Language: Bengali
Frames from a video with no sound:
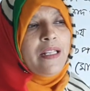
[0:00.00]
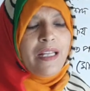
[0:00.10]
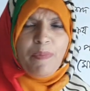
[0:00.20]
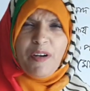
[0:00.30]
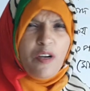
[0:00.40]

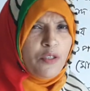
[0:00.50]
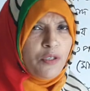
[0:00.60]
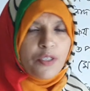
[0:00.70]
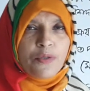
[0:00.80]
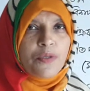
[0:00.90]
তারপরে হয়তো
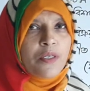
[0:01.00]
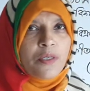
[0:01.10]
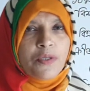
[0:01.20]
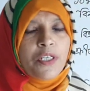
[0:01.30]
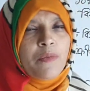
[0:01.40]
কিছু
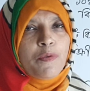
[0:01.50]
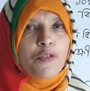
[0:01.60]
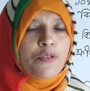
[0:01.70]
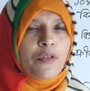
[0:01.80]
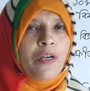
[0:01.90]
সৃজনশীল
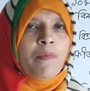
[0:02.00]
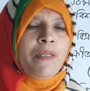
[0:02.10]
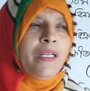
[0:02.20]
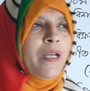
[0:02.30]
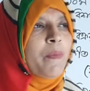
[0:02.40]
প্রশ্ন করাবো
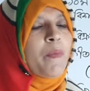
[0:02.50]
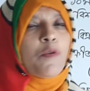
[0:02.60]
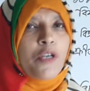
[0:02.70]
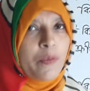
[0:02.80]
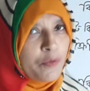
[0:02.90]
দেন আমরা
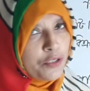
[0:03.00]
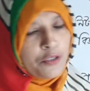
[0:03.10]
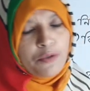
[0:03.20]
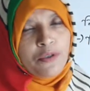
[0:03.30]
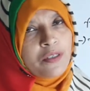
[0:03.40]
বোর্ডের
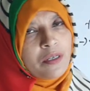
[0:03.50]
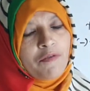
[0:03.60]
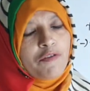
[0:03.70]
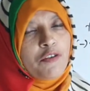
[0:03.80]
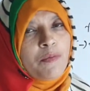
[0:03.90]
প্রশ্নগুলো
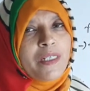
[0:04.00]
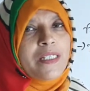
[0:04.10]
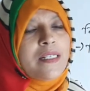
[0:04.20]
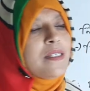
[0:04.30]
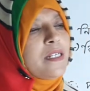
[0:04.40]
সলভ করবো
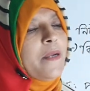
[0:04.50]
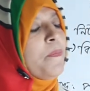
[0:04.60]
আস্তে আস্তে